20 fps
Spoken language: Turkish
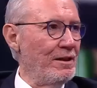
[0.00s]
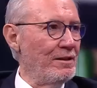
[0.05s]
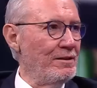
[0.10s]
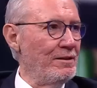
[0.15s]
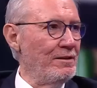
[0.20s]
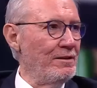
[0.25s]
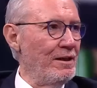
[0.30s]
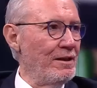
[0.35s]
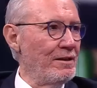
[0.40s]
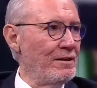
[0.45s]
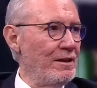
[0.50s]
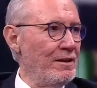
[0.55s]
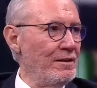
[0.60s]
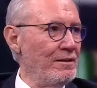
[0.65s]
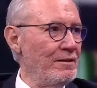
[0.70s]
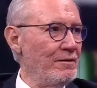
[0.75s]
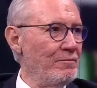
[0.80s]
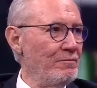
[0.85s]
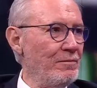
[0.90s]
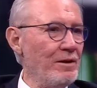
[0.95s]
dinlerken
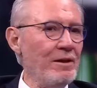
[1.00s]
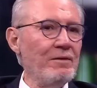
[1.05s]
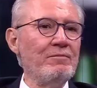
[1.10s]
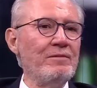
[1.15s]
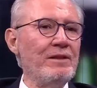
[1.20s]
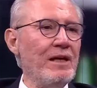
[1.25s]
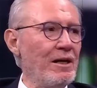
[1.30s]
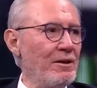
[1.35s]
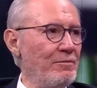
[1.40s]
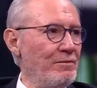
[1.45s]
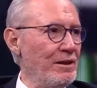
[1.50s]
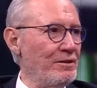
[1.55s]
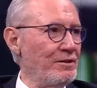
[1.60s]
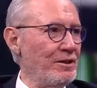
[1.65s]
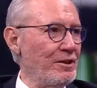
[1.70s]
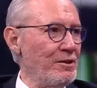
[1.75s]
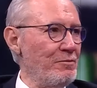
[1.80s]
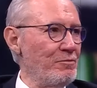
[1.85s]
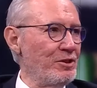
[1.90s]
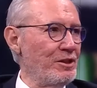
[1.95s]
derbiye
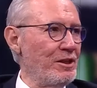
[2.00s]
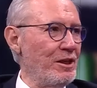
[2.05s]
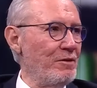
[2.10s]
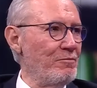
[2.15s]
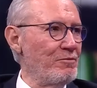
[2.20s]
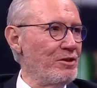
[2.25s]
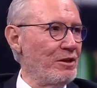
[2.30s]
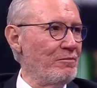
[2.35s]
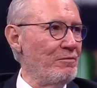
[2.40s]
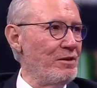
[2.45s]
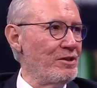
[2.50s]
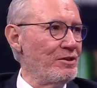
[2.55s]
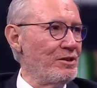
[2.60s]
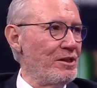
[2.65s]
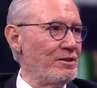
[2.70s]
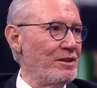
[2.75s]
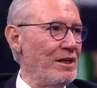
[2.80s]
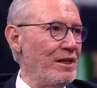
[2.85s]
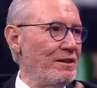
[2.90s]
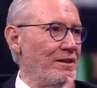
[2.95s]
takım çıkaramayacak
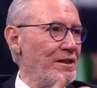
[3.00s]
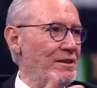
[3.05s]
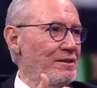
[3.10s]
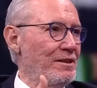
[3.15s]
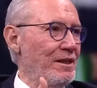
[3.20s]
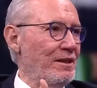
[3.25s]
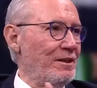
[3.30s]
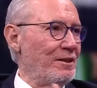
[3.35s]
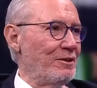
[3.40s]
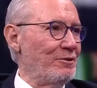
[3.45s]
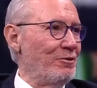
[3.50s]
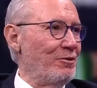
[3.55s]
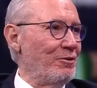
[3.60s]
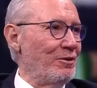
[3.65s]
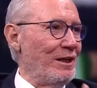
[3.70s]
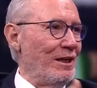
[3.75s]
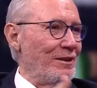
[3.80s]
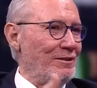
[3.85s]
Beşiktaş. Herkes sakat yok ya.